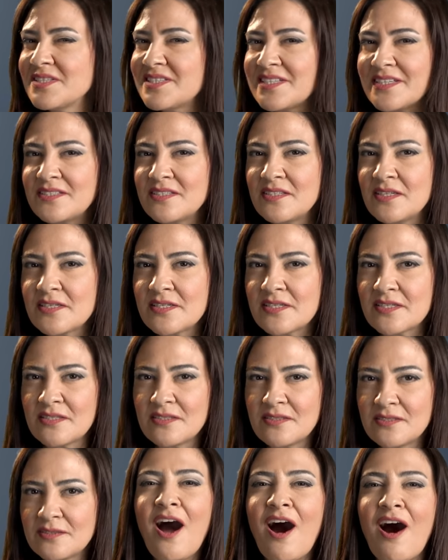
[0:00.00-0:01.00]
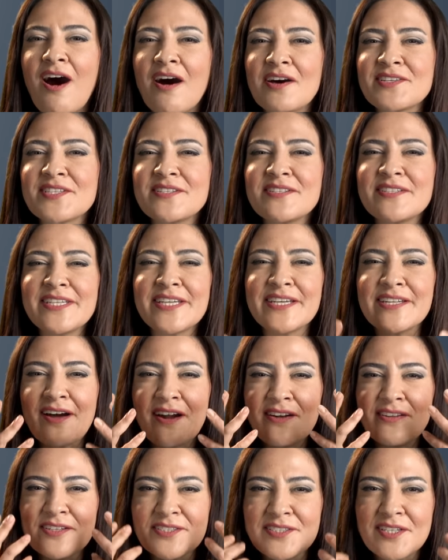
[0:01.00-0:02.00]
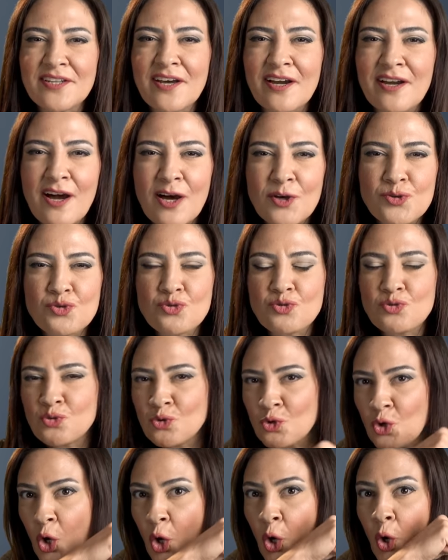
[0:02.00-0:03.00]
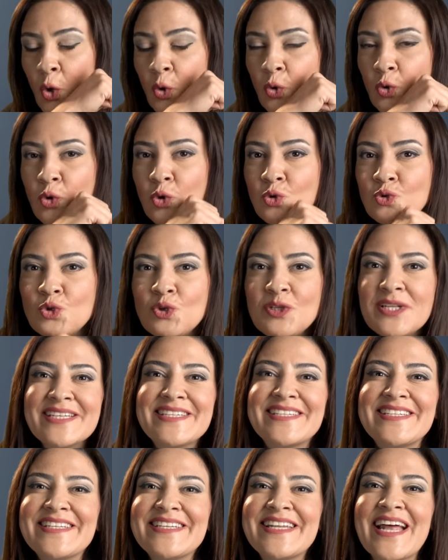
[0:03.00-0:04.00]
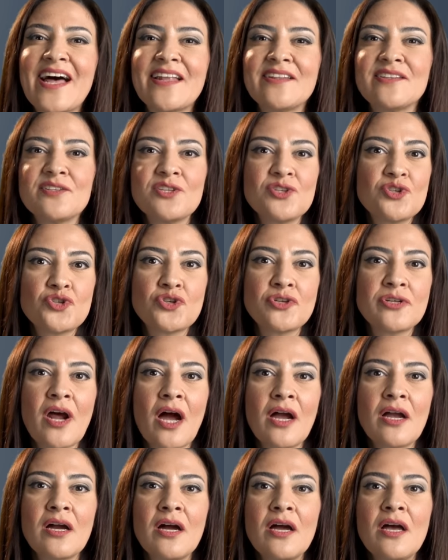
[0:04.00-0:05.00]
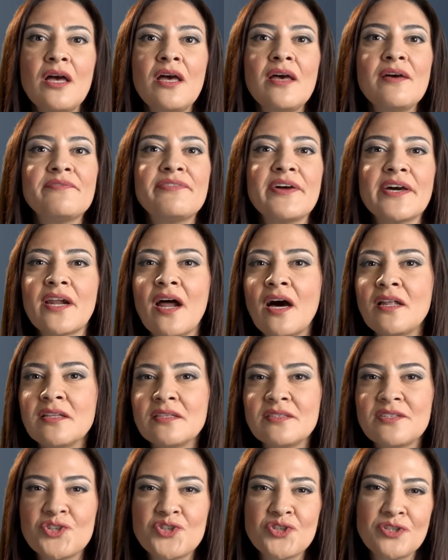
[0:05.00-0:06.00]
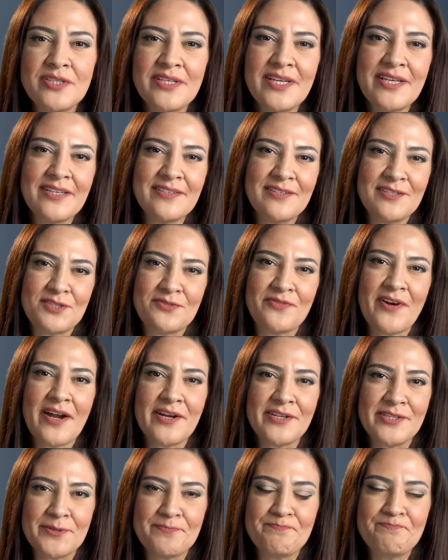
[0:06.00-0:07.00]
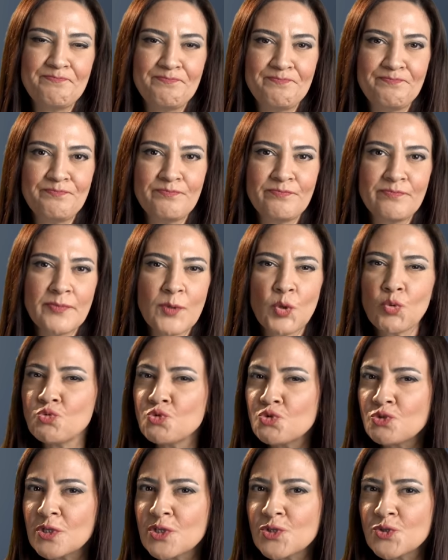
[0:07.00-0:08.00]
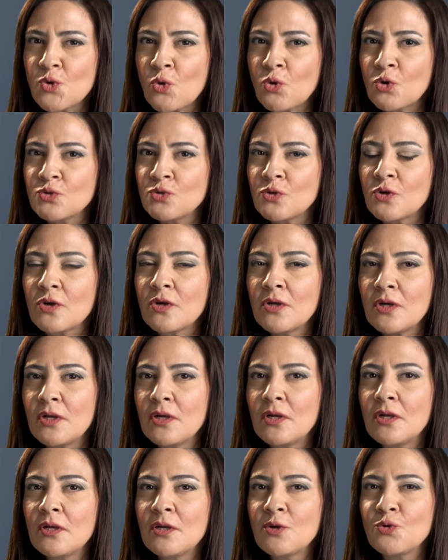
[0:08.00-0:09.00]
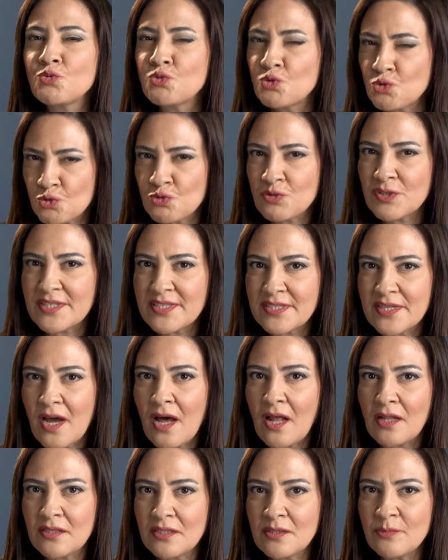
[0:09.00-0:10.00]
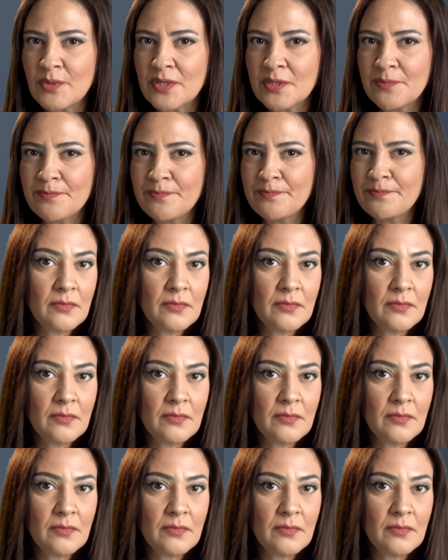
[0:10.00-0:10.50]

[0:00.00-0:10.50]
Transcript: Tadı nasıl? Ağzının kenarlarından akan suyu koluyla silen çırak ferahlatıcı diye yanıt verdi. Usta sordu. Tuzun tadını aldın mı?